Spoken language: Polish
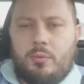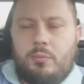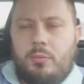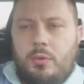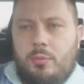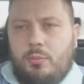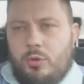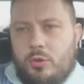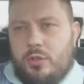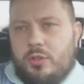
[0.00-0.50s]

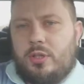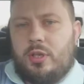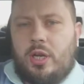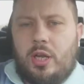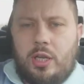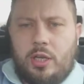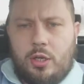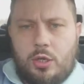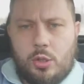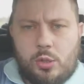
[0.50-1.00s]
mimo
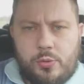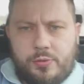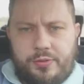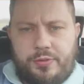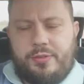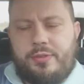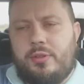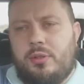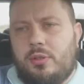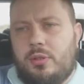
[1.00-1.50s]

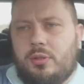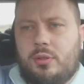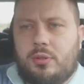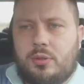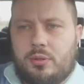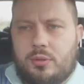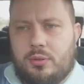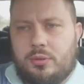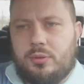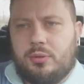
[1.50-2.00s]
strajków
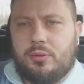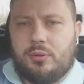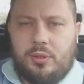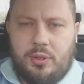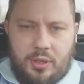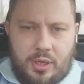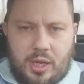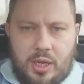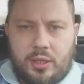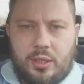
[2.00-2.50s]

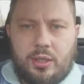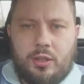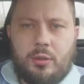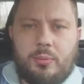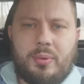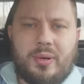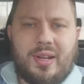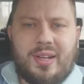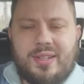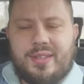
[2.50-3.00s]
jadę do
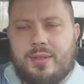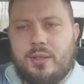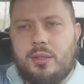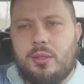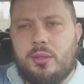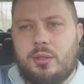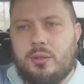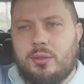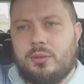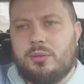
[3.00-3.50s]
pracy.
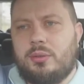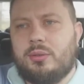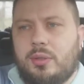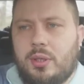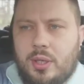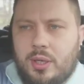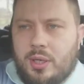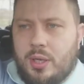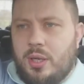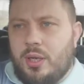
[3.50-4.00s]

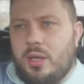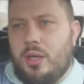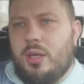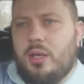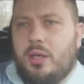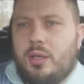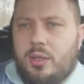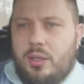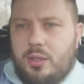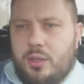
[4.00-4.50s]

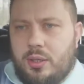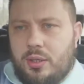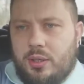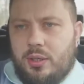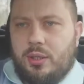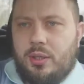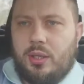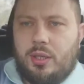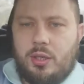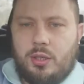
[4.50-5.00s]

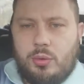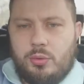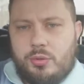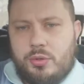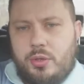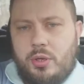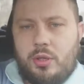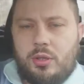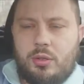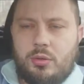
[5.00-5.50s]
E, jedną,
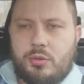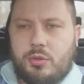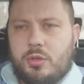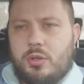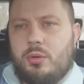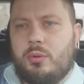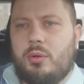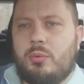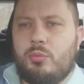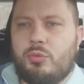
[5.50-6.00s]
jedną
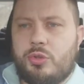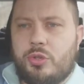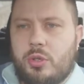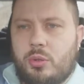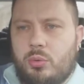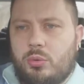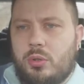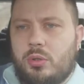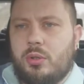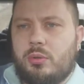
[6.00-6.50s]
szkołę muszę,
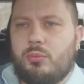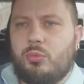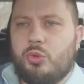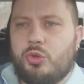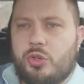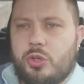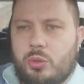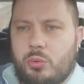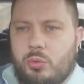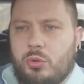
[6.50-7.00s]

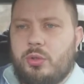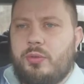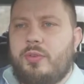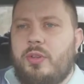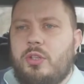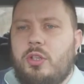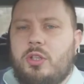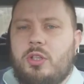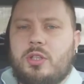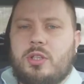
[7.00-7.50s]
muszę
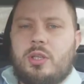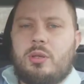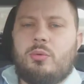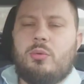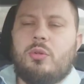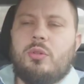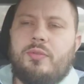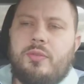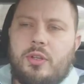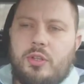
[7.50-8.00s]
odwiedzić, chcę
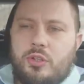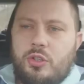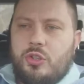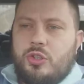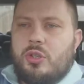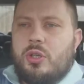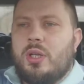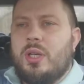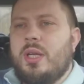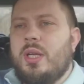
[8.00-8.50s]

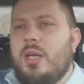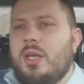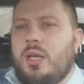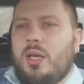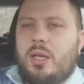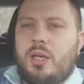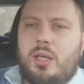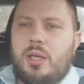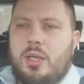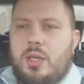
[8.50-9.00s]
odwiedzić.
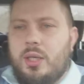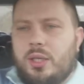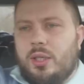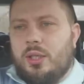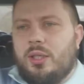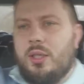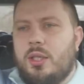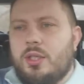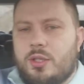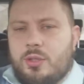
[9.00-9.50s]

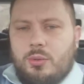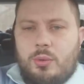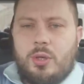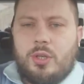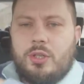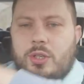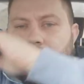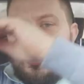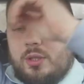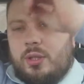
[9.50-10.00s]
E,
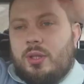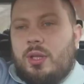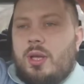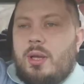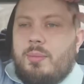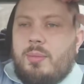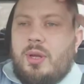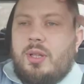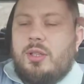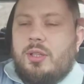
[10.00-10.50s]
słuchajcie,
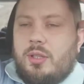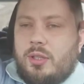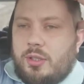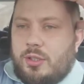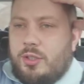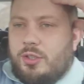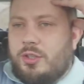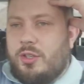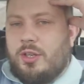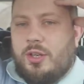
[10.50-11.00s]
temat
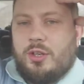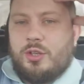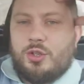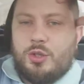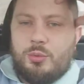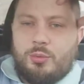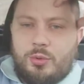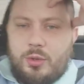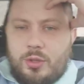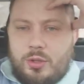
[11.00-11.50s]

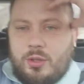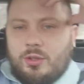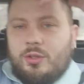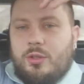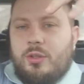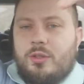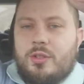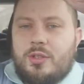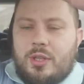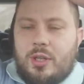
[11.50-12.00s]
dzisiejszy, bo
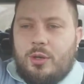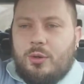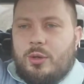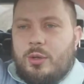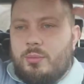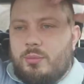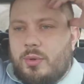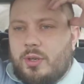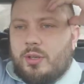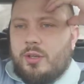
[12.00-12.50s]

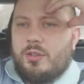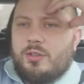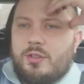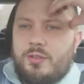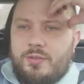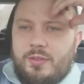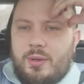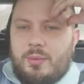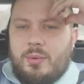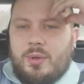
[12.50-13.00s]
dostałem jakieś
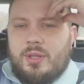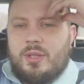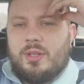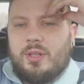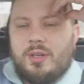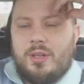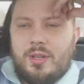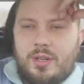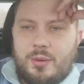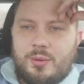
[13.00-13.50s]
dwa
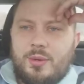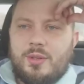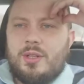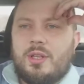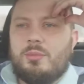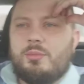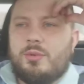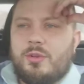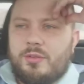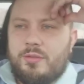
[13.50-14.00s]
materiały
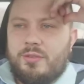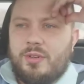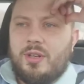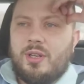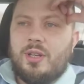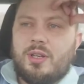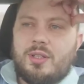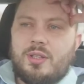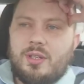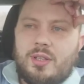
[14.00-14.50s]
na
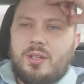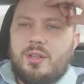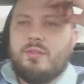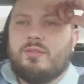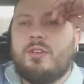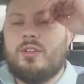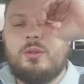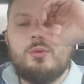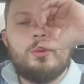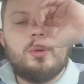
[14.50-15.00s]
profilaktykę
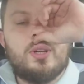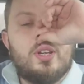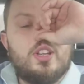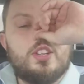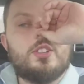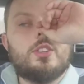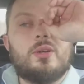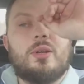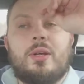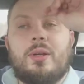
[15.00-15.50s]
według
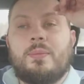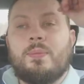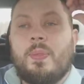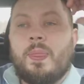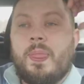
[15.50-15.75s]
Kleszka,